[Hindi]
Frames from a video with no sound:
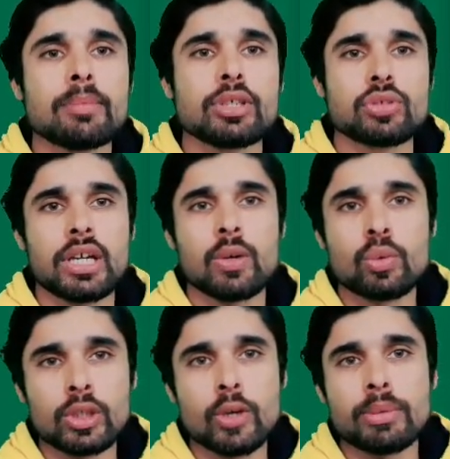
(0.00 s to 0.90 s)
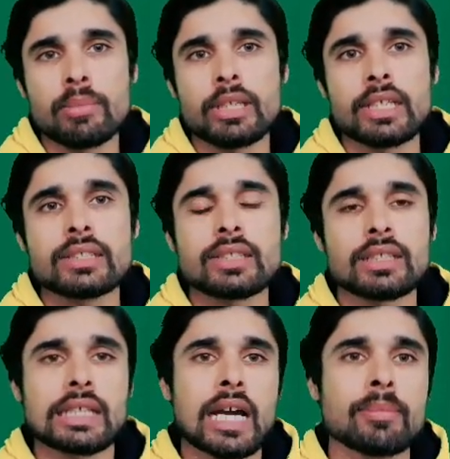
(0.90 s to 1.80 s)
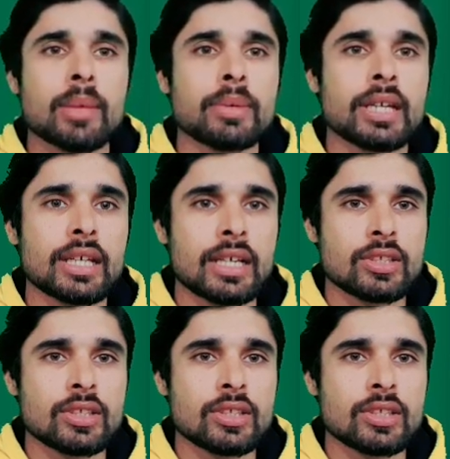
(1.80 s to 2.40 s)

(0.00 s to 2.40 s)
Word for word: आपने जो है ना उंगलियों पर भी गिन सकते सकते हैं आप अपने